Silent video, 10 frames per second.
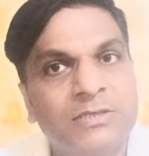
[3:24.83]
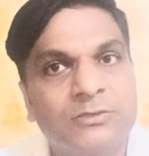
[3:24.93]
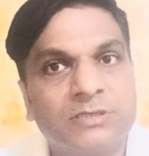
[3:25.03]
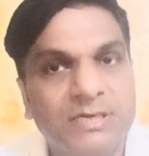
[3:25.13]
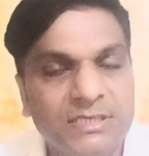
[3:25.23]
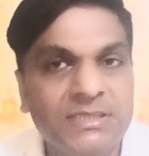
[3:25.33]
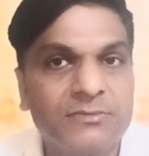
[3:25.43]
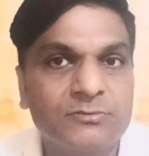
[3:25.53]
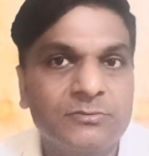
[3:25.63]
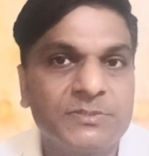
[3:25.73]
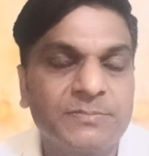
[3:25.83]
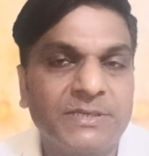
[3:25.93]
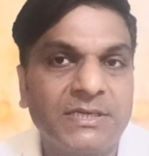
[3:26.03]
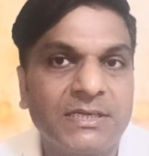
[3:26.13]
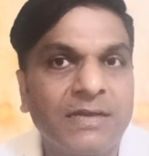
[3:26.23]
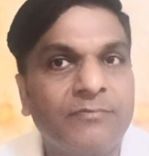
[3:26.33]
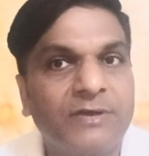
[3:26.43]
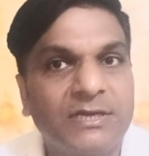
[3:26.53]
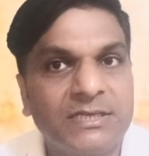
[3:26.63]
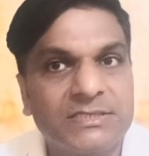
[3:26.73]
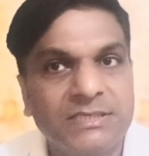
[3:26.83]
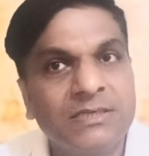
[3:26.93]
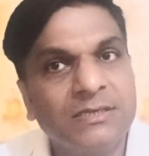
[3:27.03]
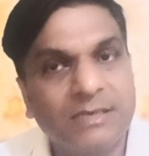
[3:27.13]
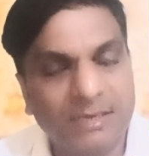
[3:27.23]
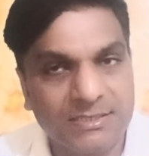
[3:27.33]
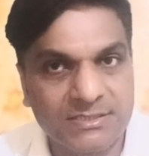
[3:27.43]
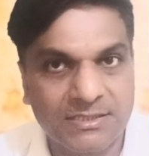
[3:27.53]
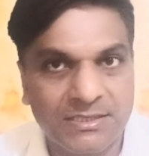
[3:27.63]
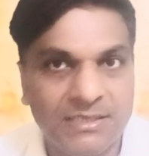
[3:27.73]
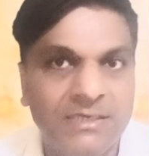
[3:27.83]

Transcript: तो थर्टी थाउजेंड रुपीज पे करके आप वारंटी एक्सटेंड करा सकते